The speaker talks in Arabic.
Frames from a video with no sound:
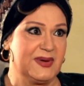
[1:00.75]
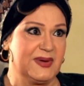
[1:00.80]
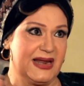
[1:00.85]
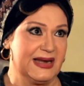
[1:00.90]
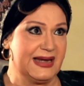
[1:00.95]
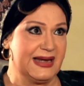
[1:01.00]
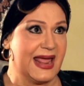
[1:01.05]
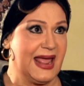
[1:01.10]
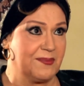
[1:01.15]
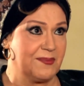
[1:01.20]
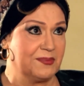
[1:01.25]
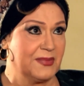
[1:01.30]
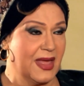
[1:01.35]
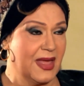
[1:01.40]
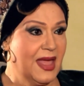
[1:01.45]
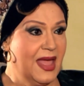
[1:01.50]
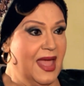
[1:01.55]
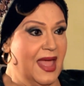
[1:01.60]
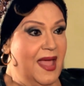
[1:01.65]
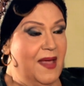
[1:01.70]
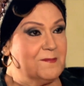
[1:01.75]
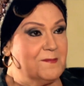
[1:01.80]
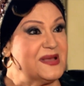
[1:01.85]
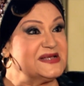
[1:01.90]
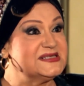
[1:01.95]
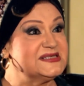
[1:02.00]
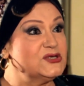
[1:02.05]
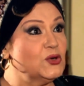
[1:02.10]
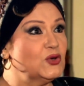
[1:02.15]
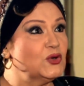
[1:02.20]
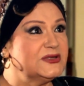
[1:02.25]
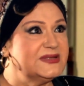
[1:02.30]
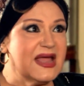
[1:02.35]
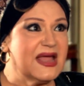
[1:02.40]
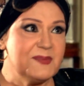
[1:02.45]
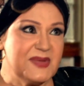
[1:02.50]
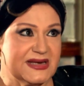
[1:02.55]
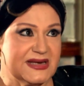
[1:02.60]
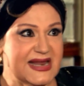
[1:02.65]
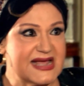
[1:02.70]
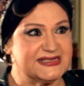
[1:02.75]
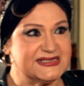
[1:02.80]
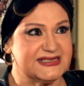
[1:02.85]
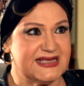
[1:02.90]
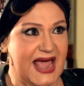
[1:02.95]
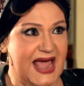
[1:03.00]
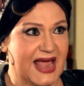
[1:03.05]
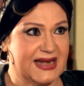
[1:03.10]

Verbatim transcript: بالاقلام بس قدام الناس